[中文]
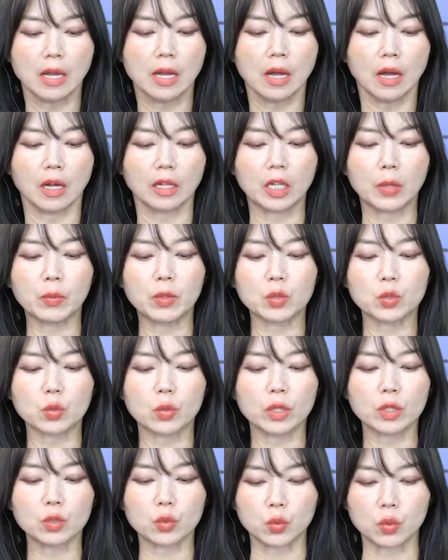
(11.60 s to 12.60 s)
啊。那么
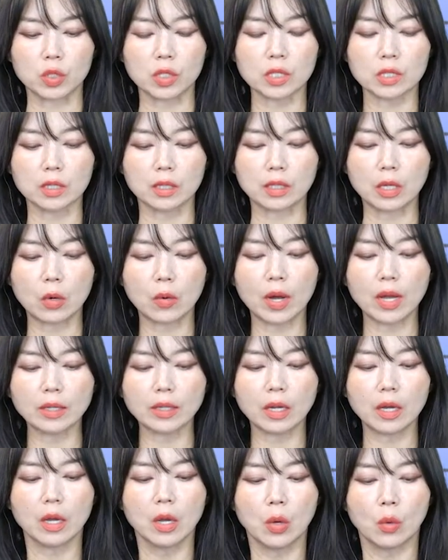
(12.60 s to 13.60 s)
作为组织者的话
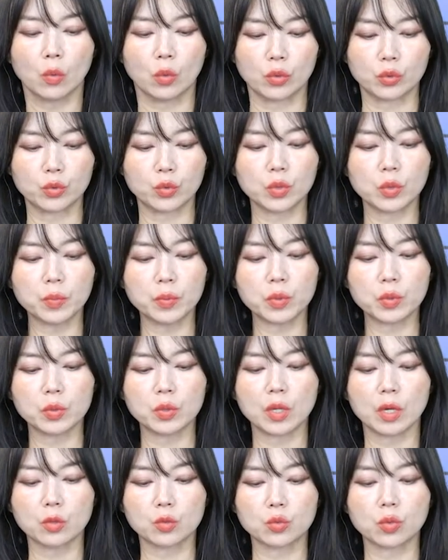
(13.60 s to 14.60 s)
呢，我需不
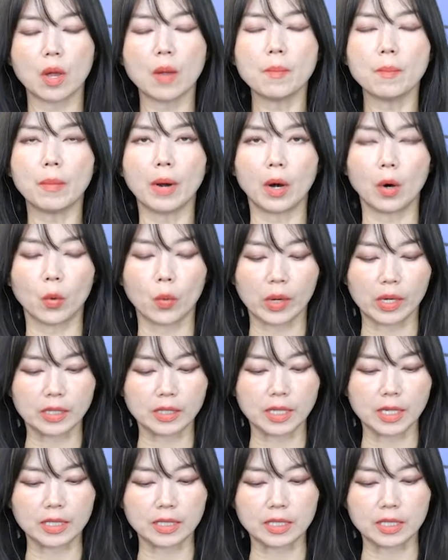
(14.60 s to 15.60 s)
需要专门为
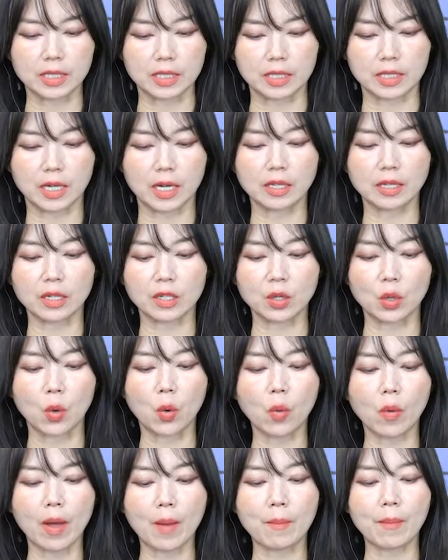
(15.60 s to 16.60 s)
这几天的
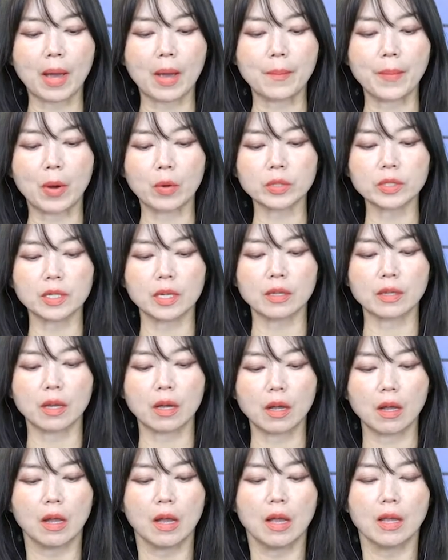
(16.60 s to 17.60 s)
游玩买保险
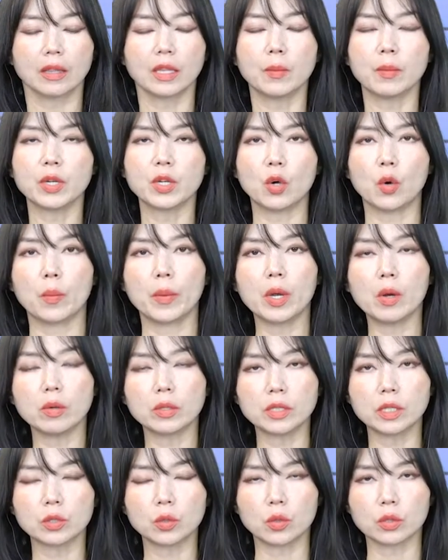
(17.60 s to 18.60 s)
呢？那么有没
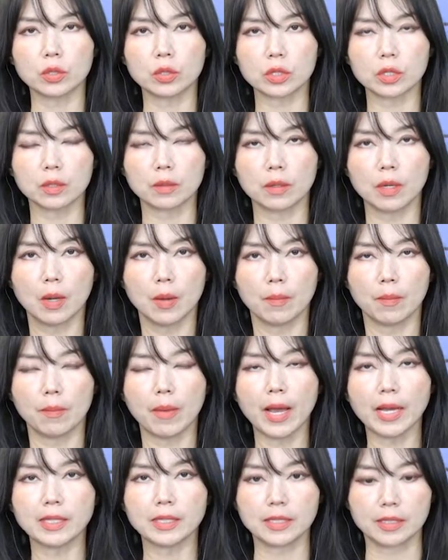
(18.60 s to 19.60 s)
有这种就是
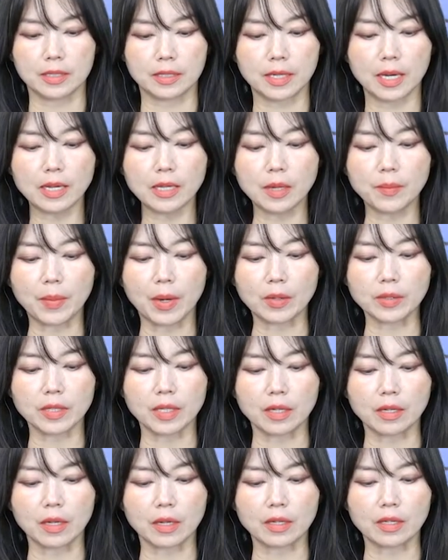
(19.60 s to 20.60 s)
卖几天的保
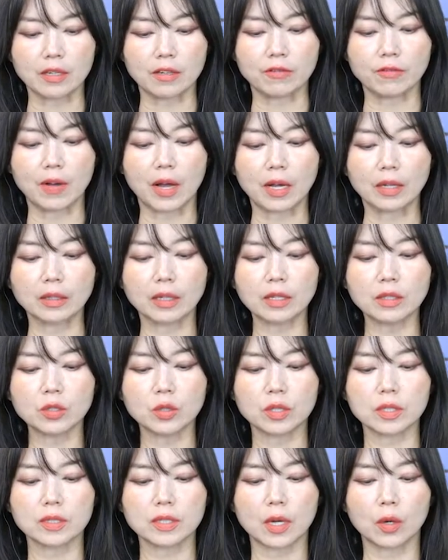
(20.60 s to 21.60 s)
险呢？以防呢
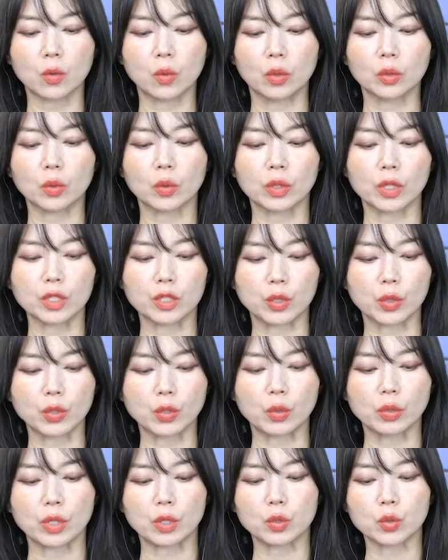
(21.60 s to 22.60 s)
就是在活动的时候
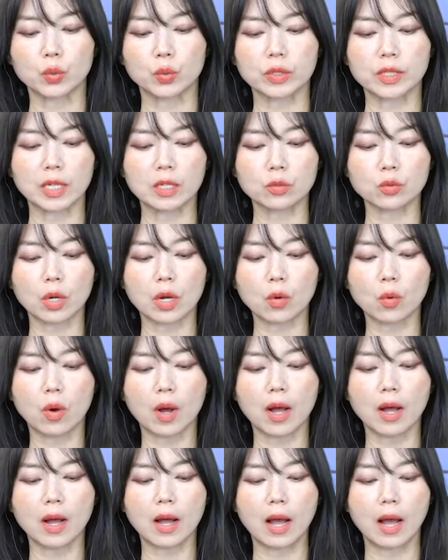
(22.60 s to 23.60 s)
有人出现状
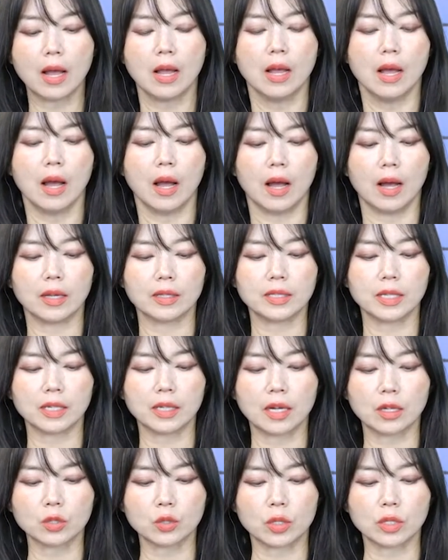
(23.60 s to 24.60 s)
况啊啊
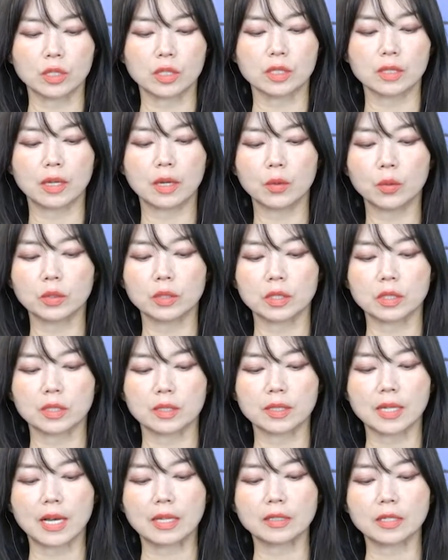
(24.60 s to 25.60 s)
健康损失啊，或者
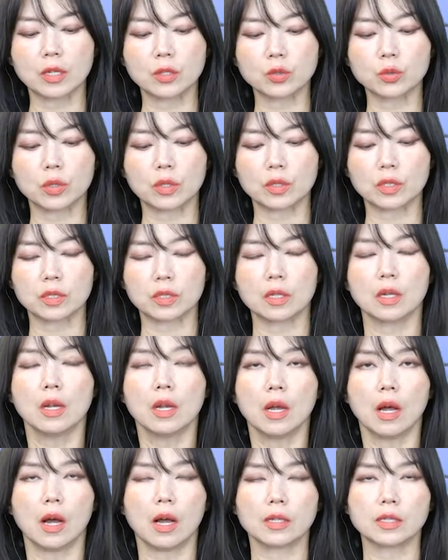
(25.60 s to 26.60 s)
是财产损失
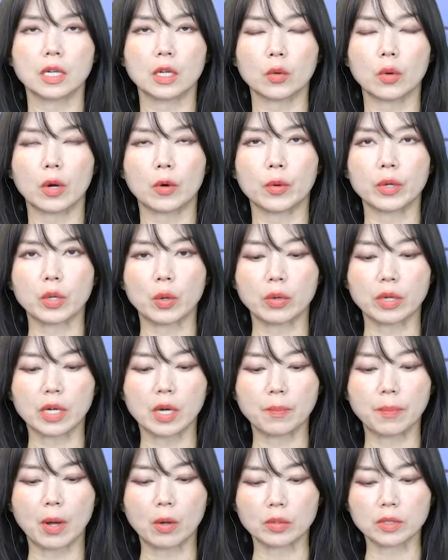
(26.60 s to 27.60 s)
啊，这样的话会有一
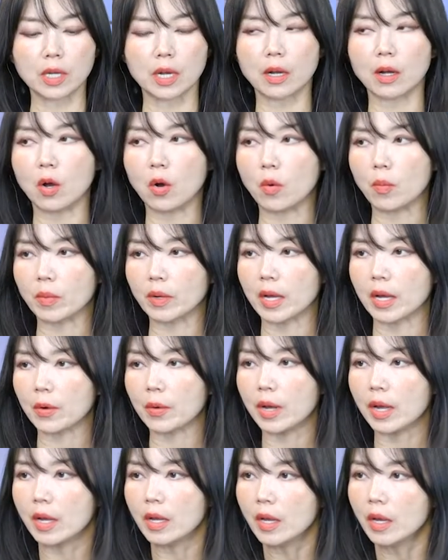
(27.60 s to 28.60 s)
个保障哈。我们
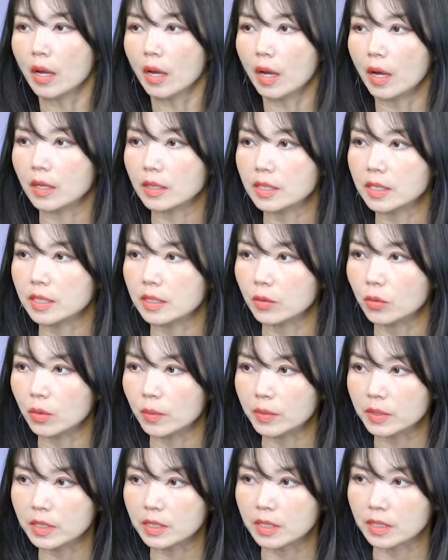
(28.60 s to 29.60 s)
赶快啊、呃，请
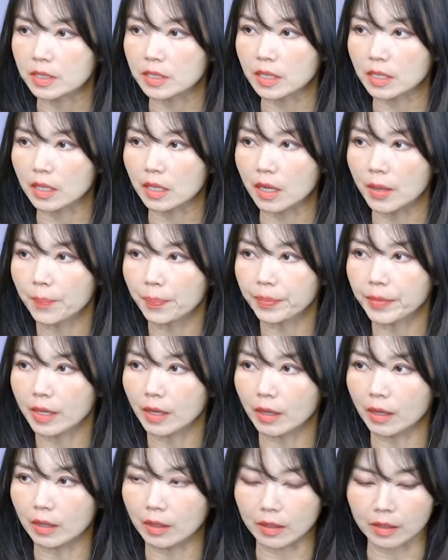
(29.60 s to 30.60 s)
我们请这个
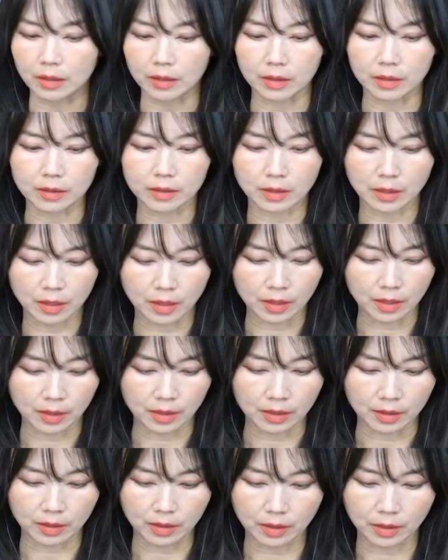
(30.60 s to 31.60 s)
呃
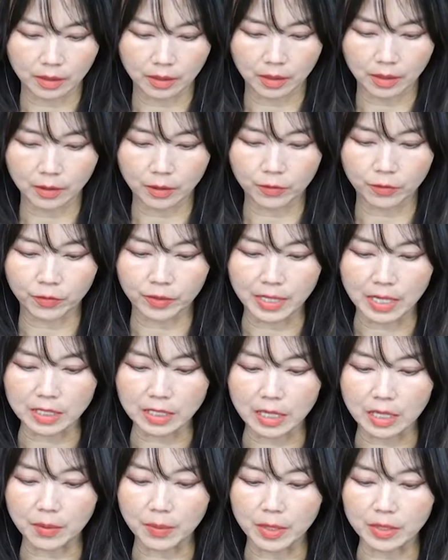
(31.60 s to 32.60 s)
呃富达
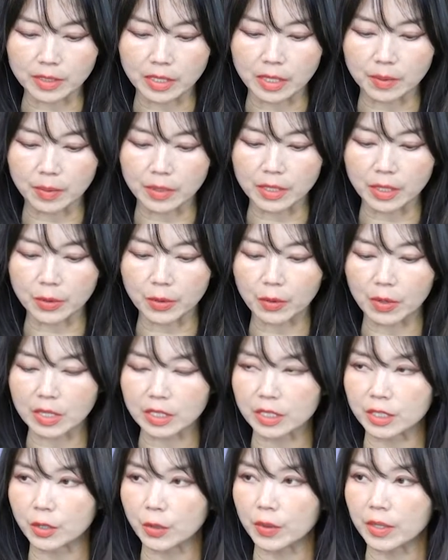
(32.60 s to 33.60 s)
商业保险的保险规
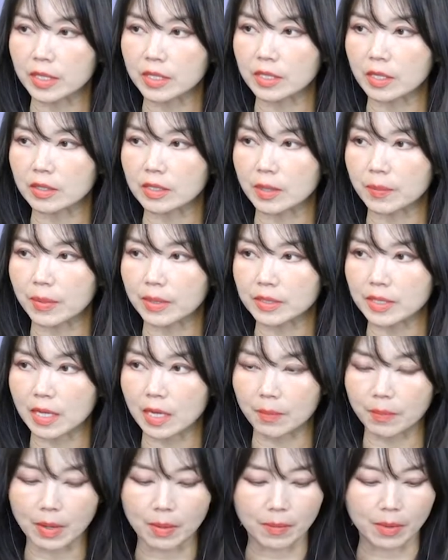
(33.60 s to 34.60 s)
划师尤慧玲小姐
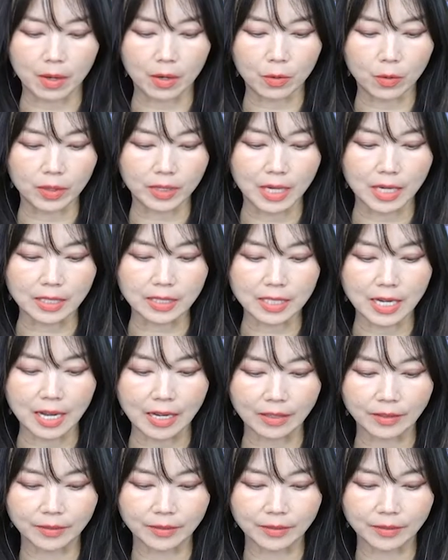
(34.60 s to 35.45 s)
在那帮忙回答一下。